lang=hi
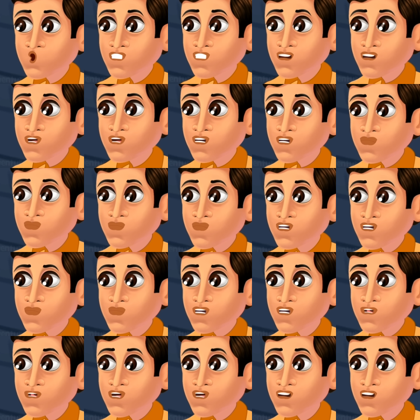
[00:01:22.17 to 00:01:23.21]
एक
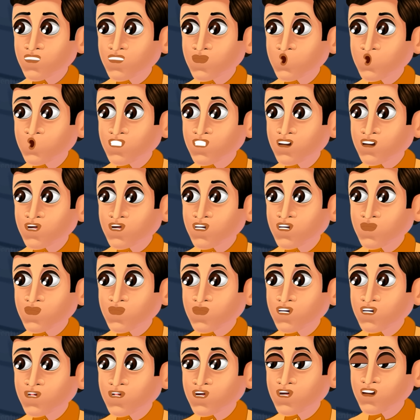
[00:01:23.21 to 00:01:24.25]
खूंखार भेड़िए की
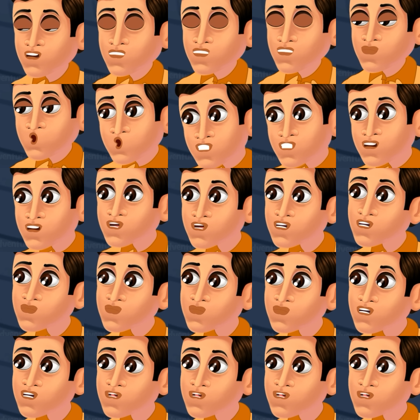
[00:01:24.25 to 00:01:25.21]
आत्मा भटकती है